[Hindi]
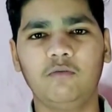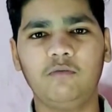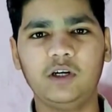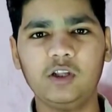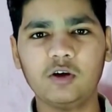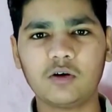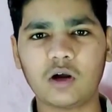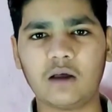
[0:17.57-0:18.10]

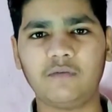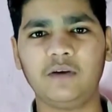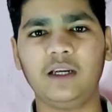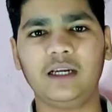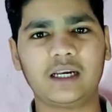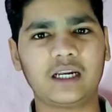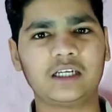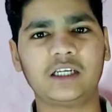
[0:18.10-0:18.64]
वीडियो काफ़ी
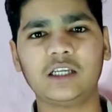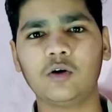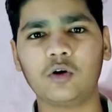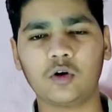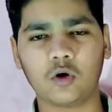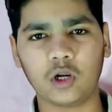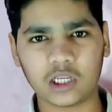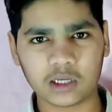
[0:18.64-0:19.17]
इंटरेस्टिंग
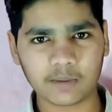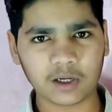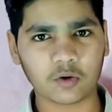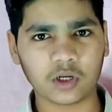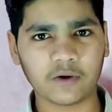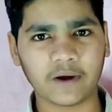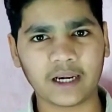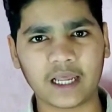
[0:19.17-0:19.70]
और नॉलेजेबल
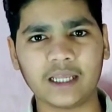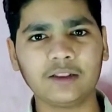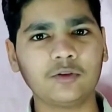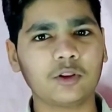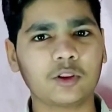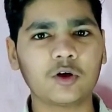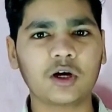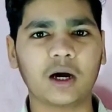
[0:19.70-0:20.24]
होने वाला है
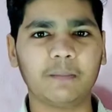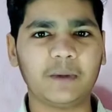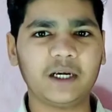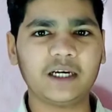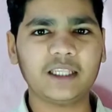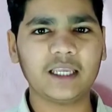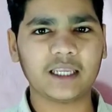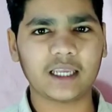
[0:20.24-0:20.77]
तो इसको
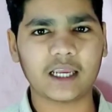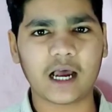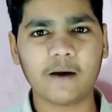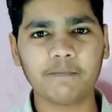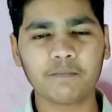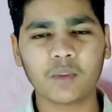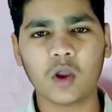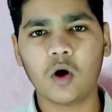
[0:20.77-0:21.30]
कम्प्लीट
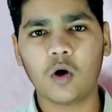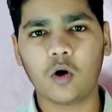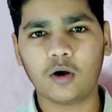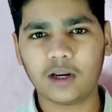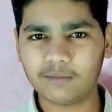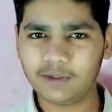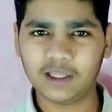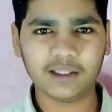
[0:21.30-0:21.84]
देखिएगा
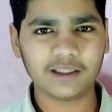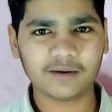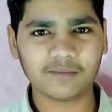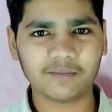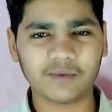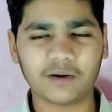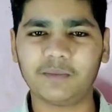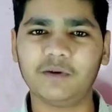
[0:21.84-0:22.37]
और अब यहीं से
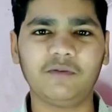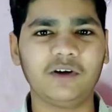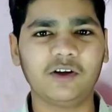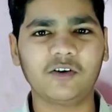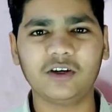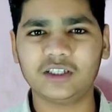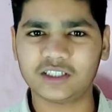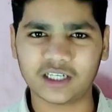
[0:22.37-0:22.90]
हम अपनी
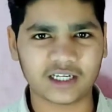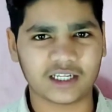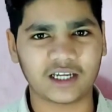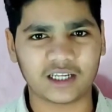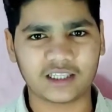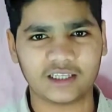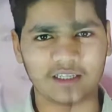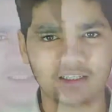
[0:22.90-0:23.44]
वीडियो को स्टार्ट
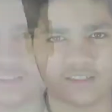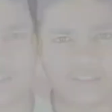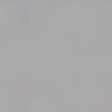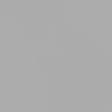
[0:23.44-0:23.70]
करते हैं